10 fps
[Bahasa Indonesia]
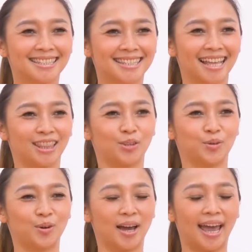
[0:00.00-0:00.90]

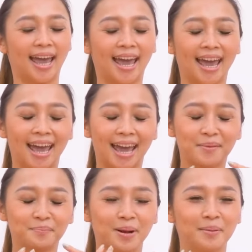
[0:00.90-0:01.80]
satu
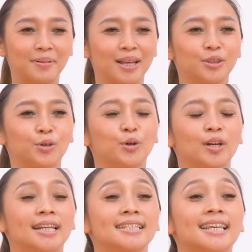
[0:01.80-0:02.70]
M, pelan-pelan
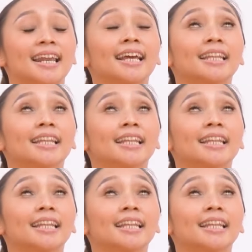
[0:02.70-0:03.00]
turunin. Sekarang